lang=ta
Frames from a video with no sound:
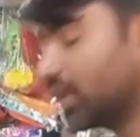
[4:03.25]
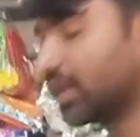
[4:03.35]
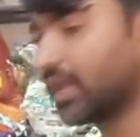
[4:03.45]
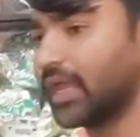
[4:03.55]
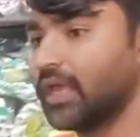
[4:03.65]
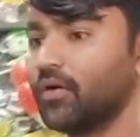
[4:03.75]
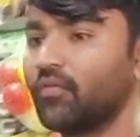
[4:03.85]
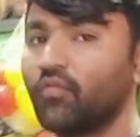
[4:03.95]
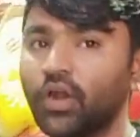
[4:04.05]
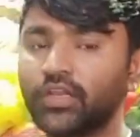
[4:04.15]
இருக்குது
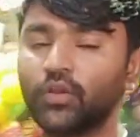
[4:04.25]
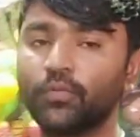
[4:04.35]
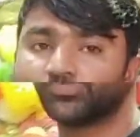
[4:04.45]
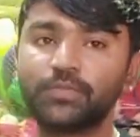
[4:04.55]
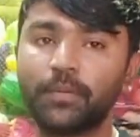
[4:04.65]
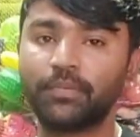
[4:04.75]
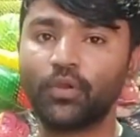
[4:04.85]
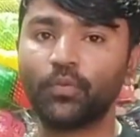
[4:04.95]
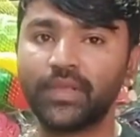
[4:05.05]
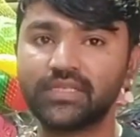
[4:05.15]
ஃபார்ட்டி ருபீஸ் ஃபிஃப்டி
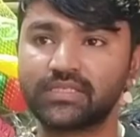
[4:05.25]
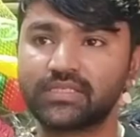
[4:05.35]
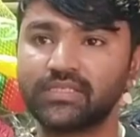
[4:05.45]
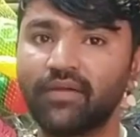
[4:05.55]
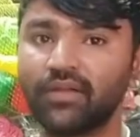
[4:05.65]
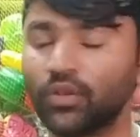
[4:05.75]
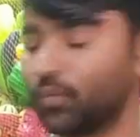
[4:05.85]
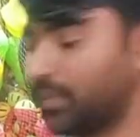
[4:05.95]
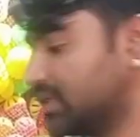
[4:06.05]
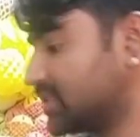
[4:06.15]
ருபீஸ் செவன்ட்டி
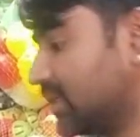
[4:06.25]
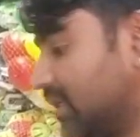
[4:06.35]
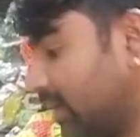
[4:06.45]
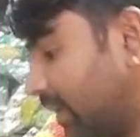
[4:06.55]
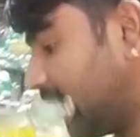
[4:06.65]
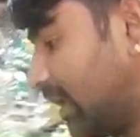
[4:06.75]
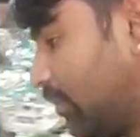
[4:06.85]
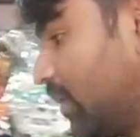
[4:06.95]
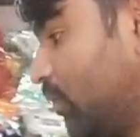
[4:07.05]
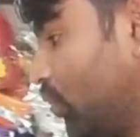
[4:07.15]
ருபீஸ் இந்த மாதிரில
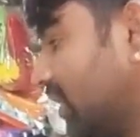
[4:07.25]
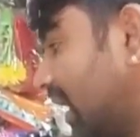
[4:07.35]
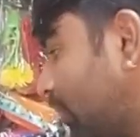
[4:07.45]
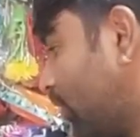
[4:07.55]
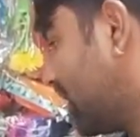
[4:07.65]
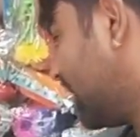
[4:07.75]
மூணு நாலு மாடல்